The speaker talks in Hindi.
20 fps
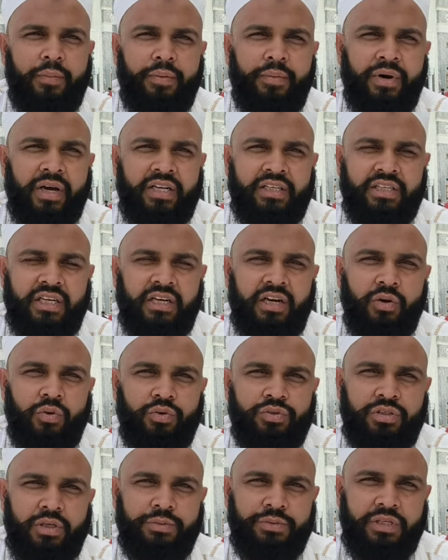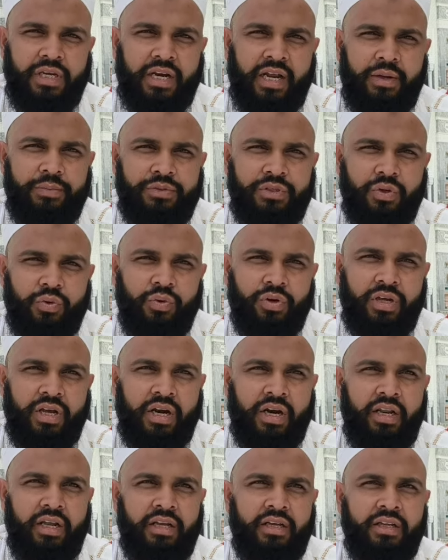आप हमारे चैनल को सब्सक्राइब ज़रूर
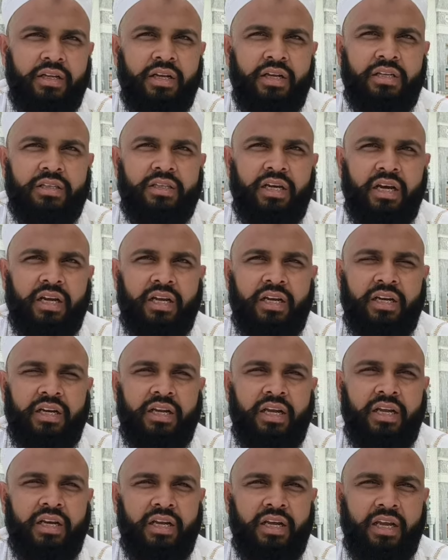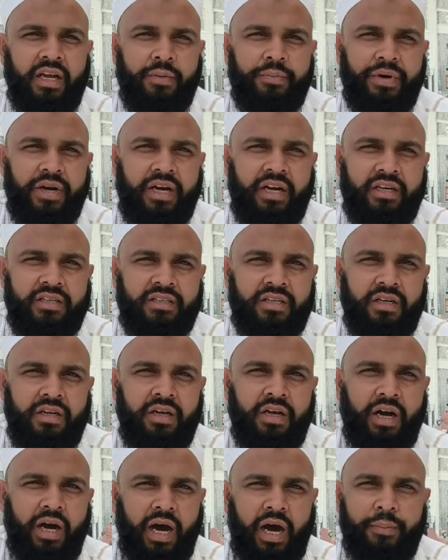कर लें ताकि नई नई अपडेट्स
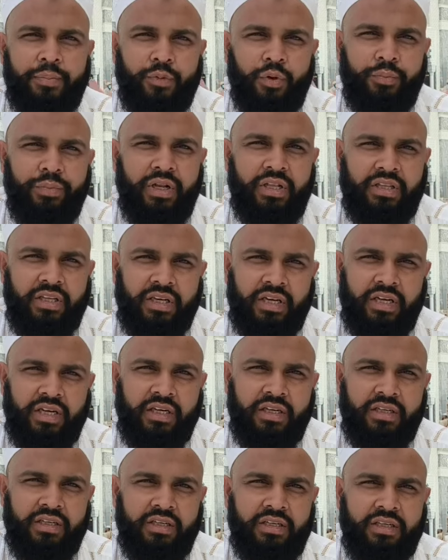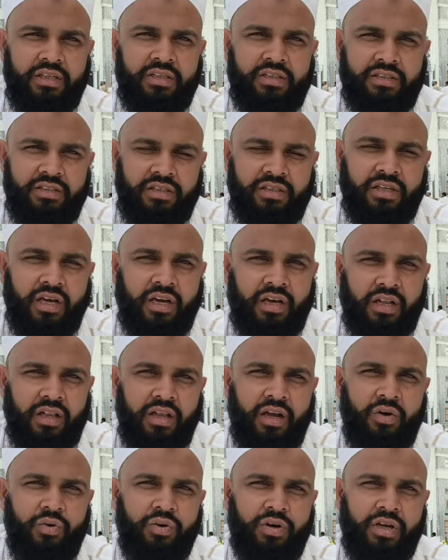आपको मिलती रहे
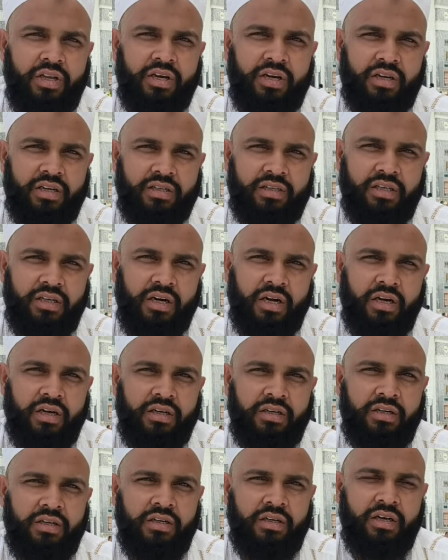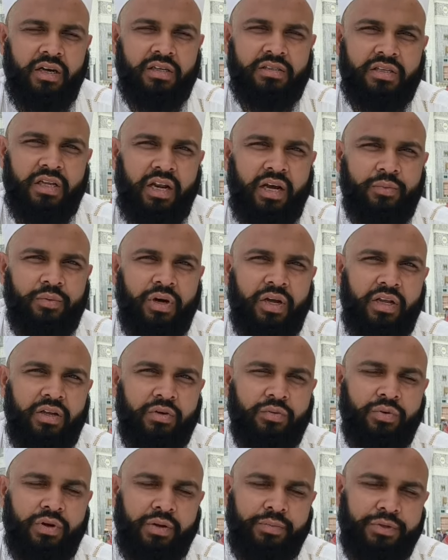जजाकल्ला खैरन कसीरा असल
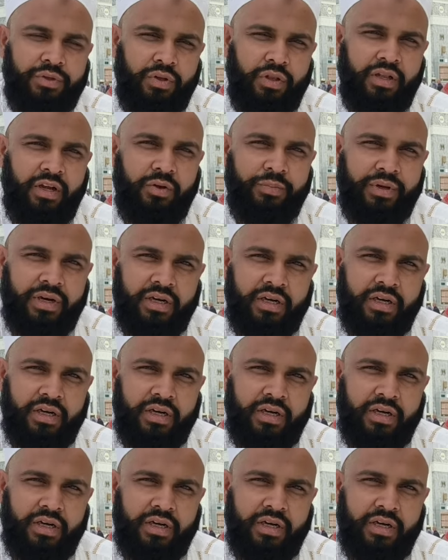वरहमल